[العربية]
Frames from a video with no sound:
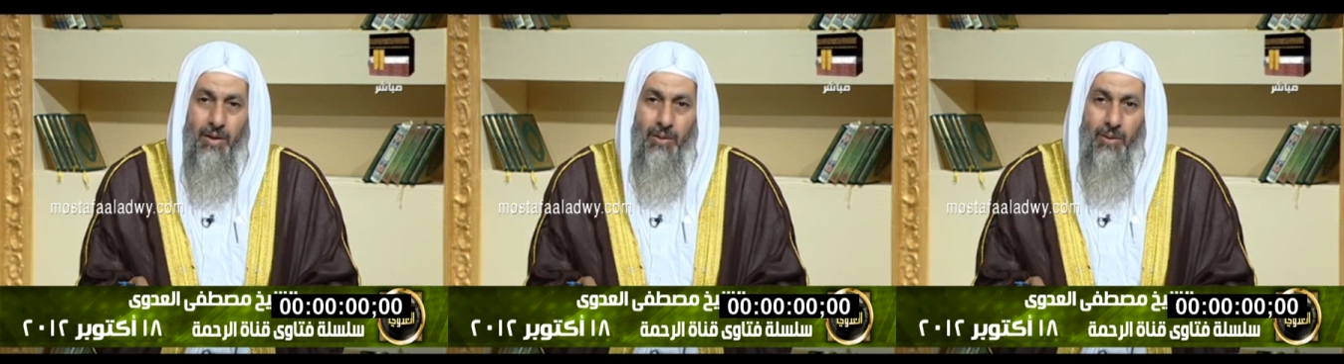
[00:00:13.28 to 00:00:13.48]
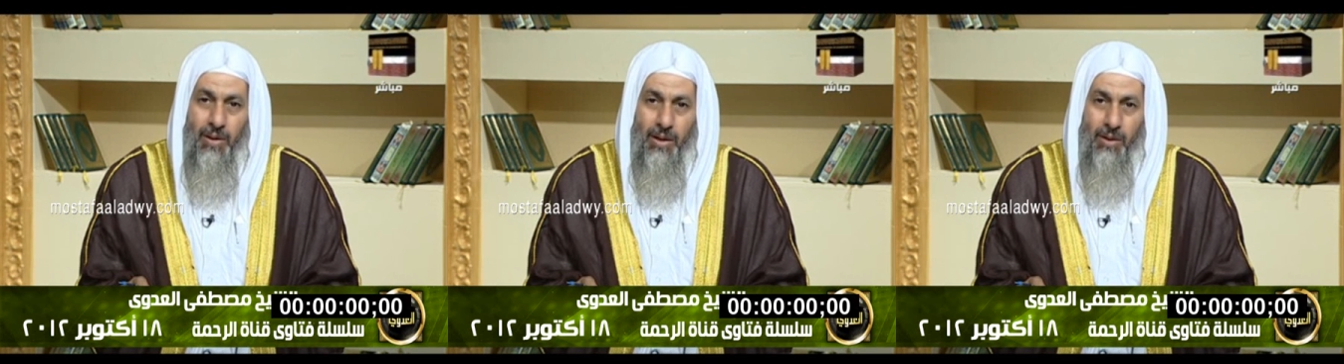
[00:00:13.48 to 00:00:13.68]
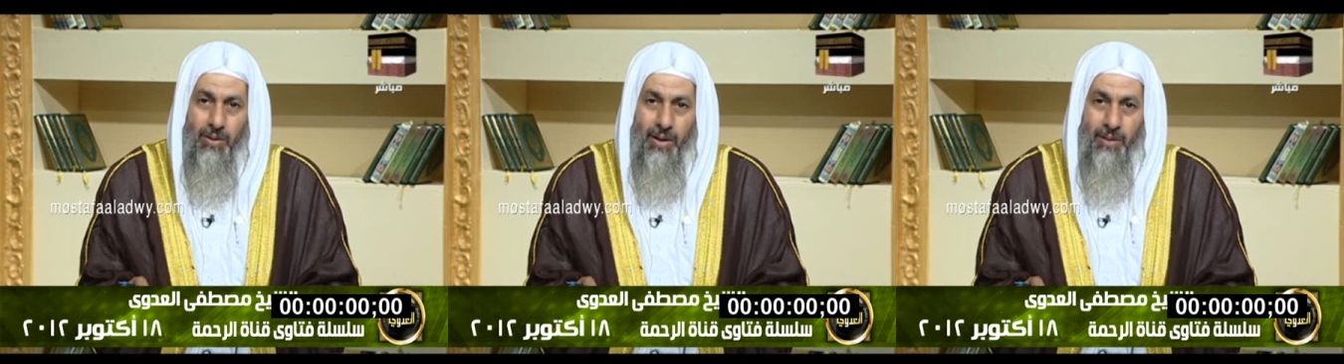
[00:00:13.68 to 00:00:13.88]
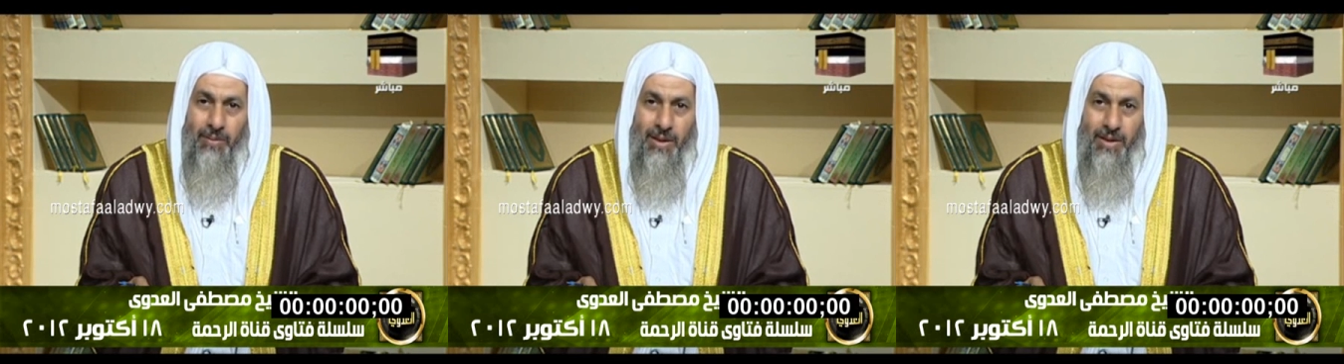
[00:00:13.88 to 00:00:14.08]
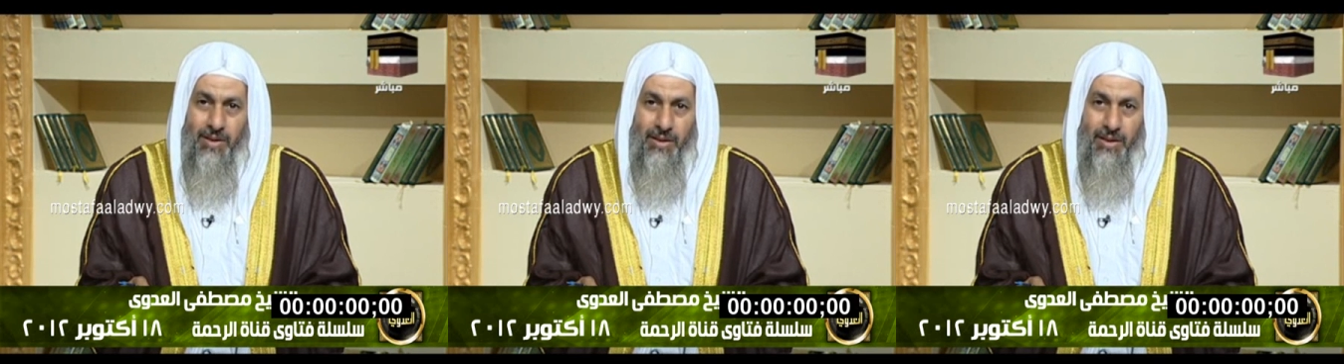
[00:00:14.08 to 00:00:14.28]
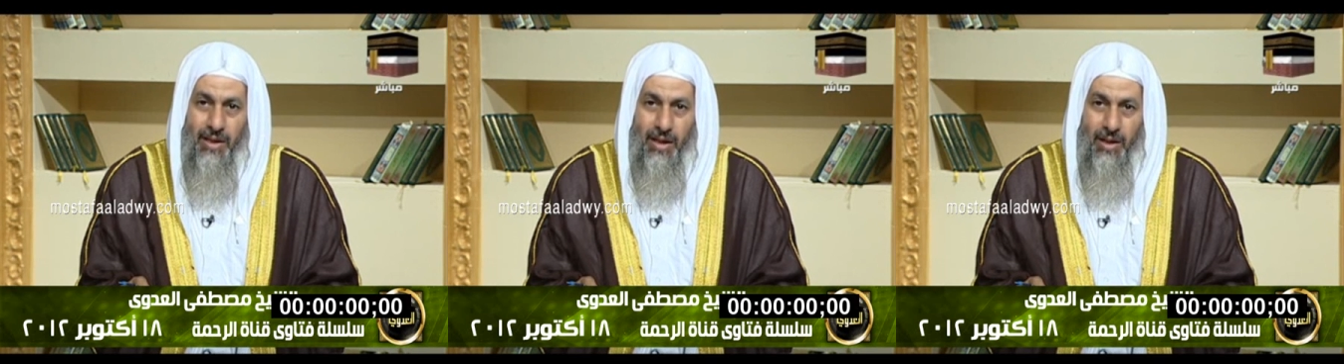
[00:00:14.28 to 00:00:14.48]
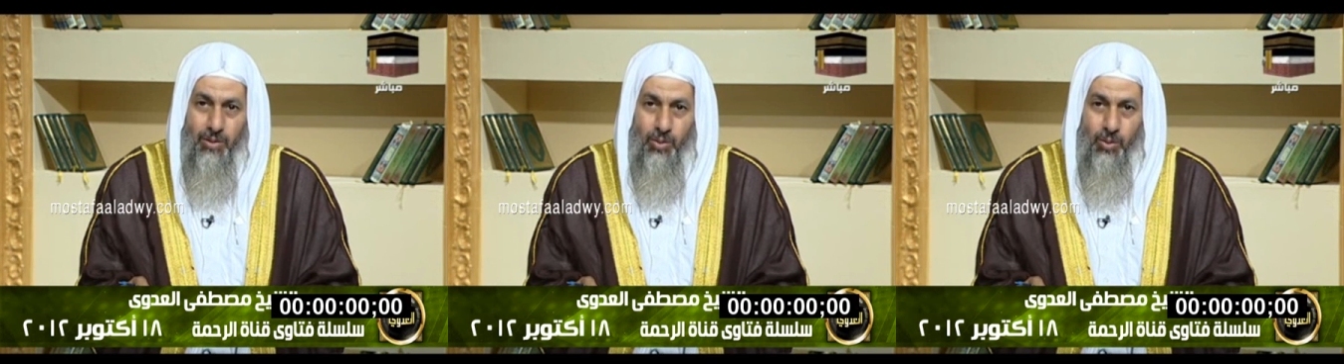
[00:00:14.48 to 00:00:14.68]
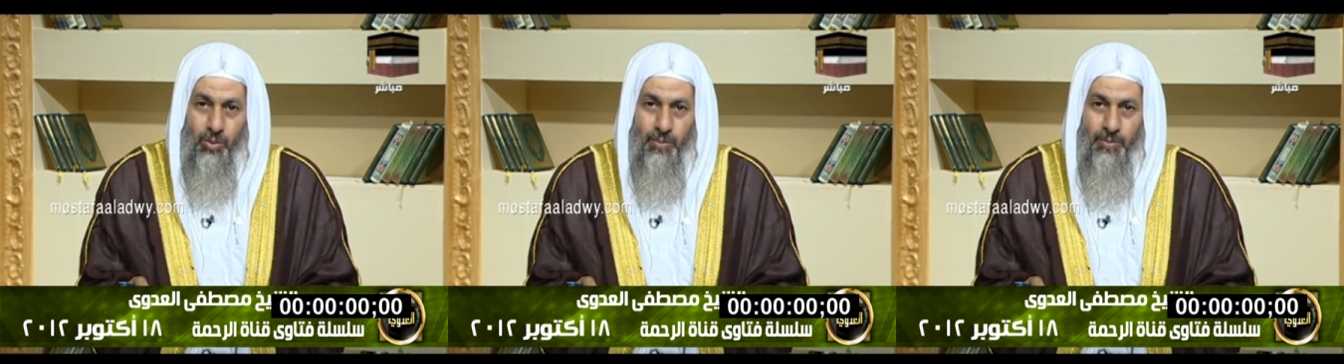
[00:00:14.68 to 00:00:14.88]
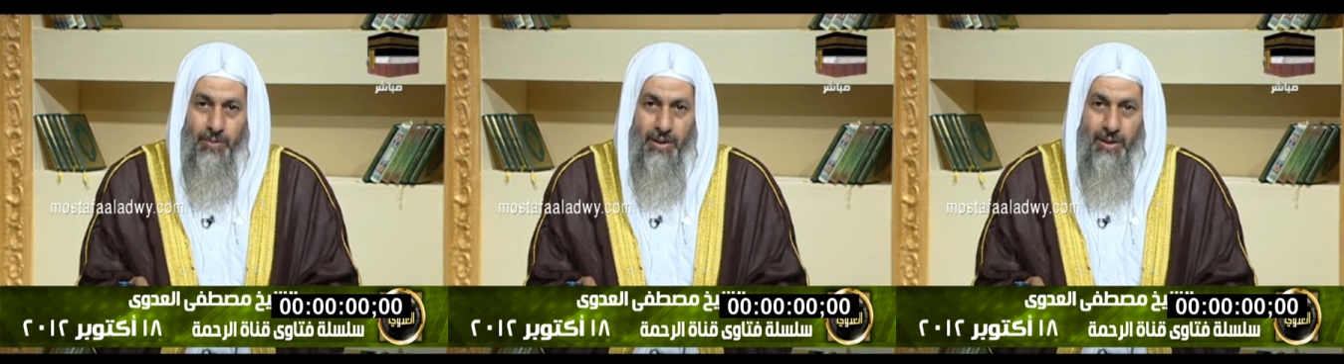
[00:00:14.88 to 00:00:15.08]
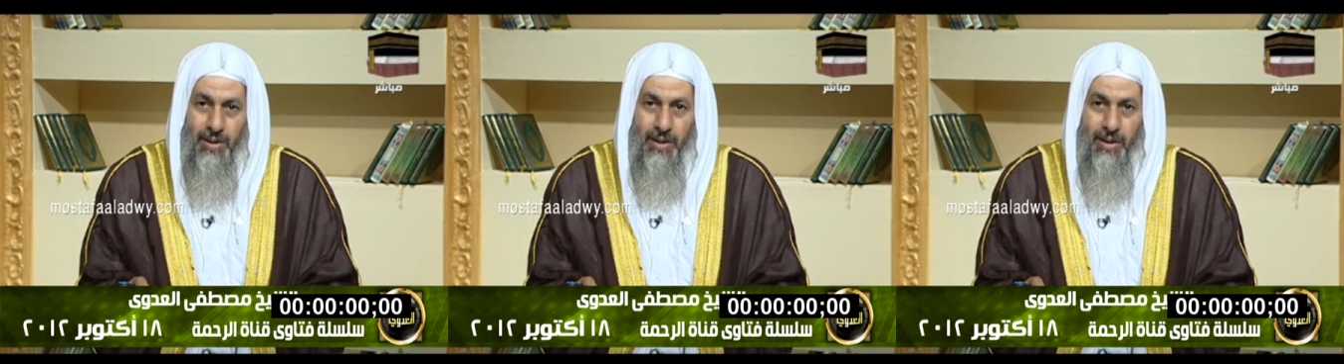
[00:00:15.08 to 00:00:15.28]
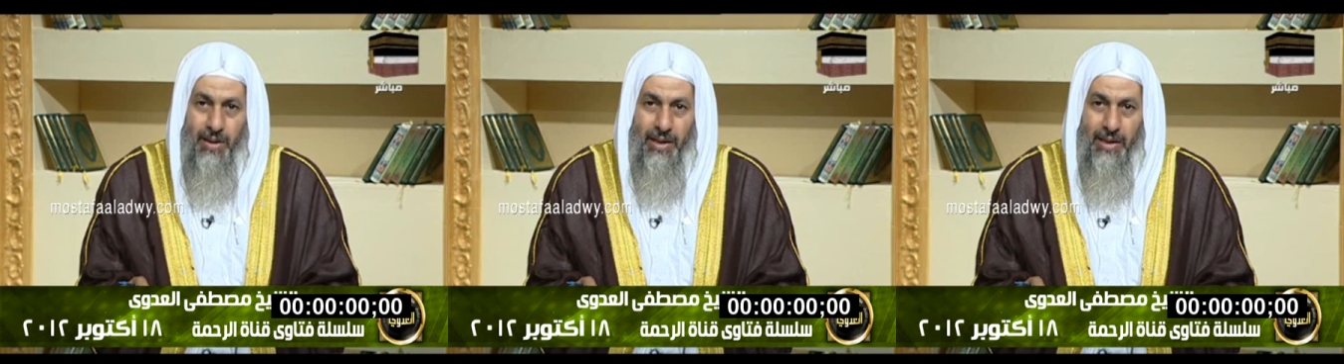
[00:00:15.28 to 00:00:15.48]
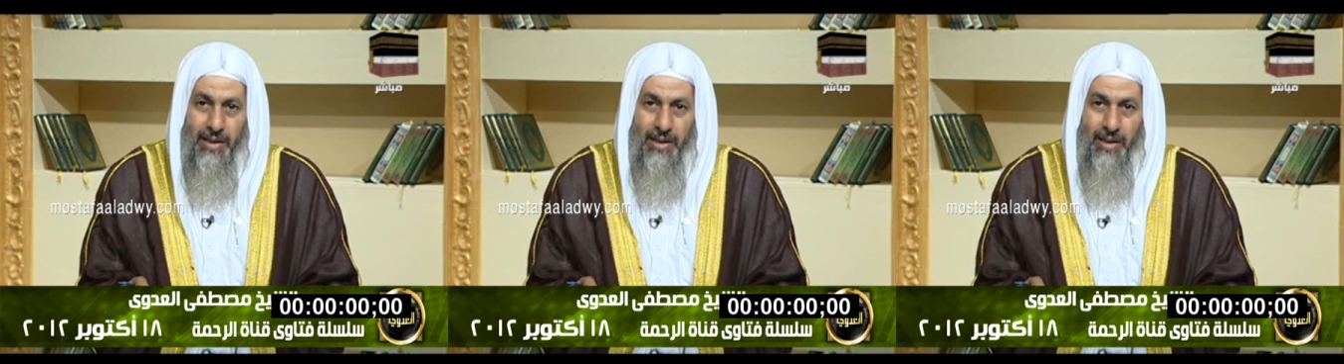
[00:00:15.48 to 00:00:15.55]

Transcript: ولو لم يجد أحدكم إلا